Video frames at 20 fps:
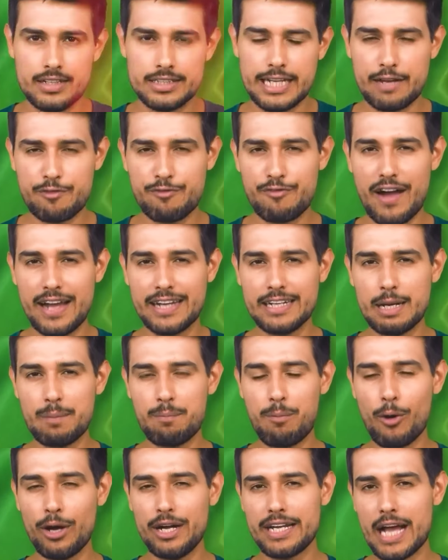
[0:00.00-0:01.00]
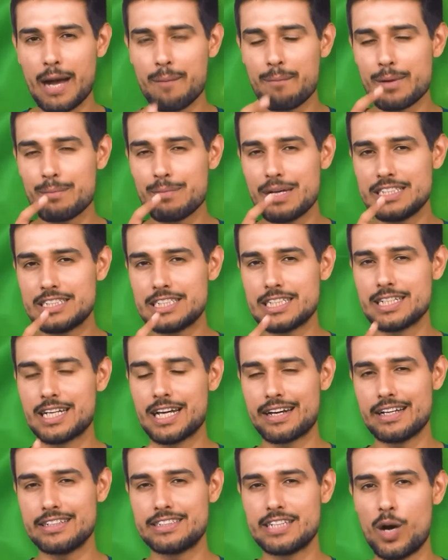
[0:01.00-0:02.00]
अच्छा एक फाइनल पॉइंट यहाँ पर मेंशन
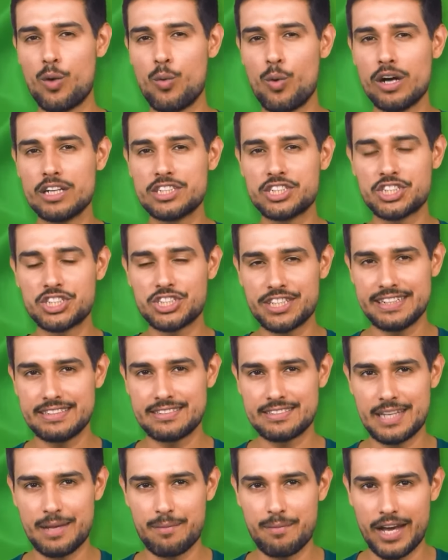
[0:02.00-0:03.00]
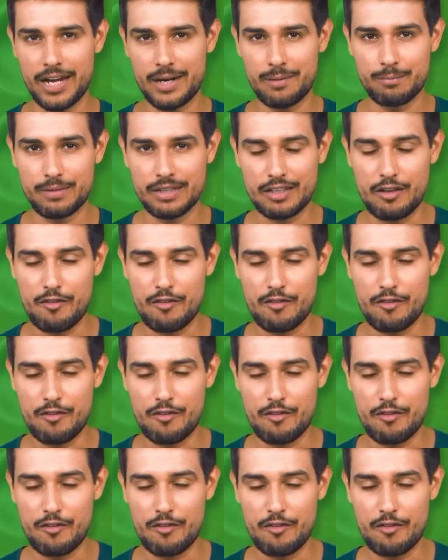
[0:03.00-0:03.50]
करना चाहूंगा स्ट्रेस के बारे में